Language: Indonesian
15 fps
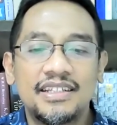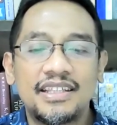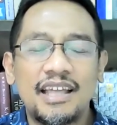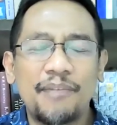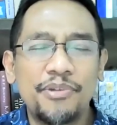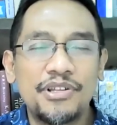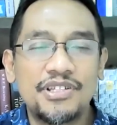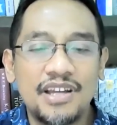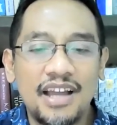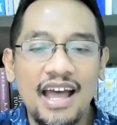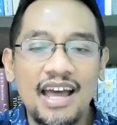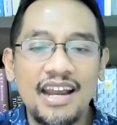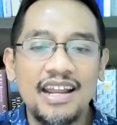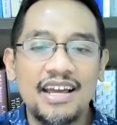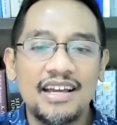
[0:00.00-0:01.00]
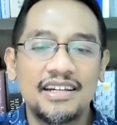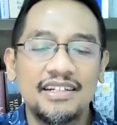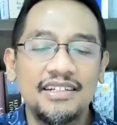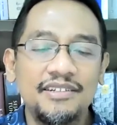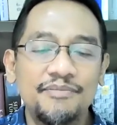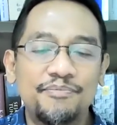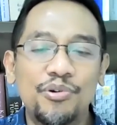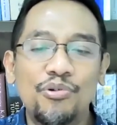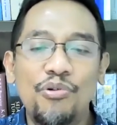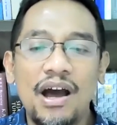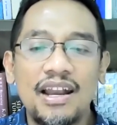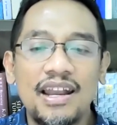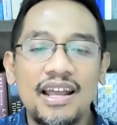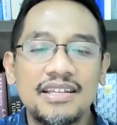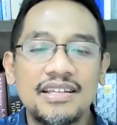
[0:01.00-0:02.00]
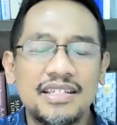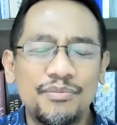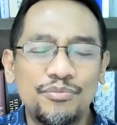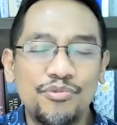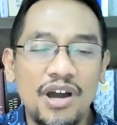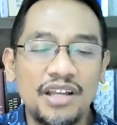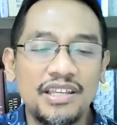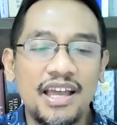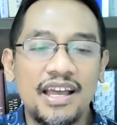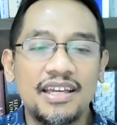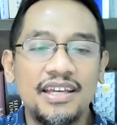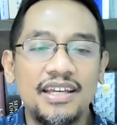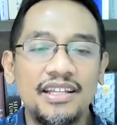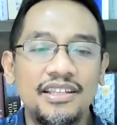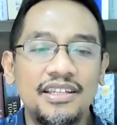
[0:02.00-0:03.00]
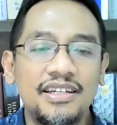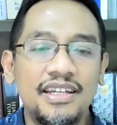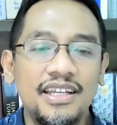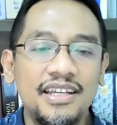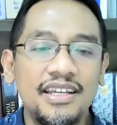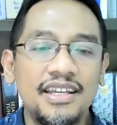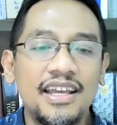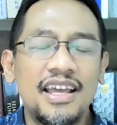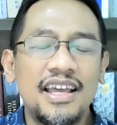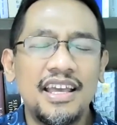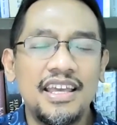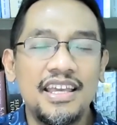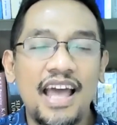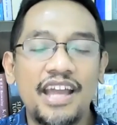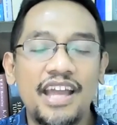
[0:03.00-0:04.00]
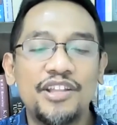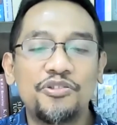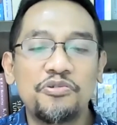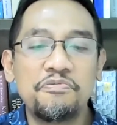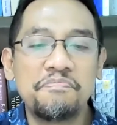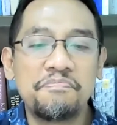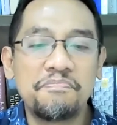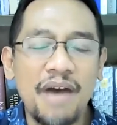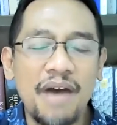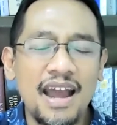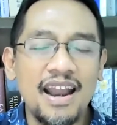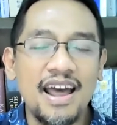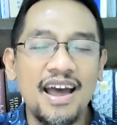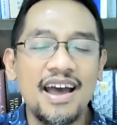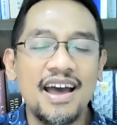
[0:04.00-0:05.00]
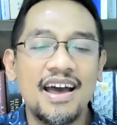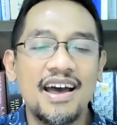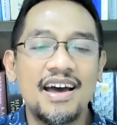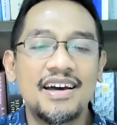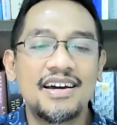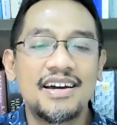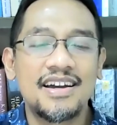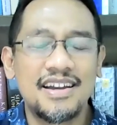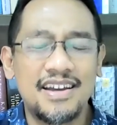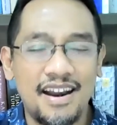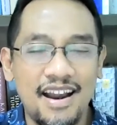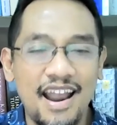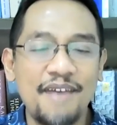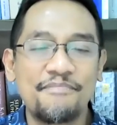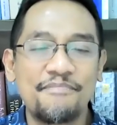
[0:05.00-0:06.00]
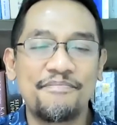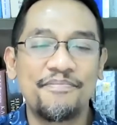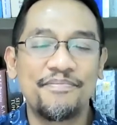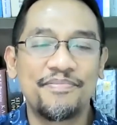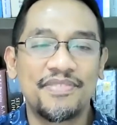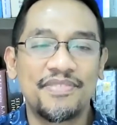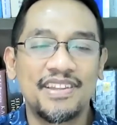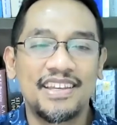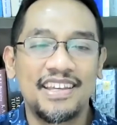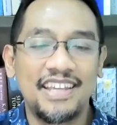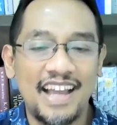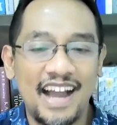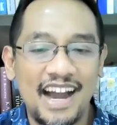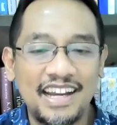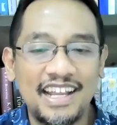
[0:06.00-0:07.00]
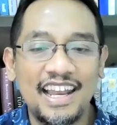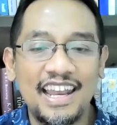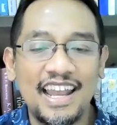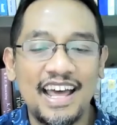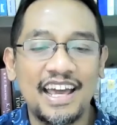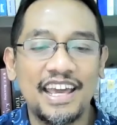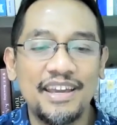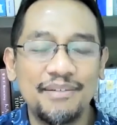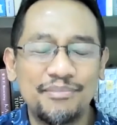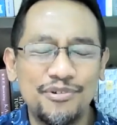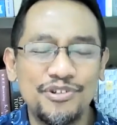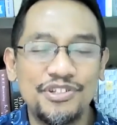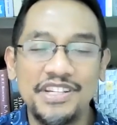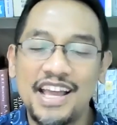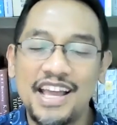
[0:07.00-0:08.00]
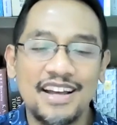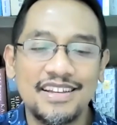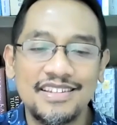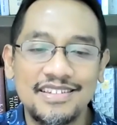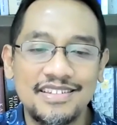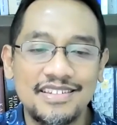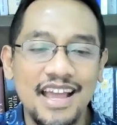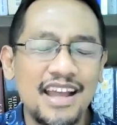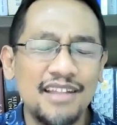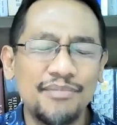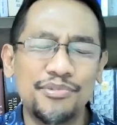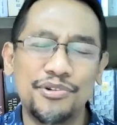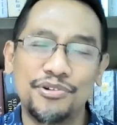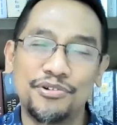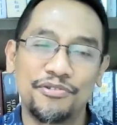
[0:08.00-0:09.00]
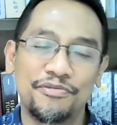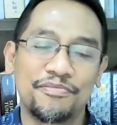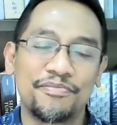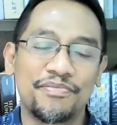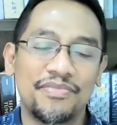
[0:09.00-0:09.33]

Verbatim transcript: Tetapi sekarang buanglah semuanya ini yaitu marah, geram, yang adalah emosi yang sangat buruk.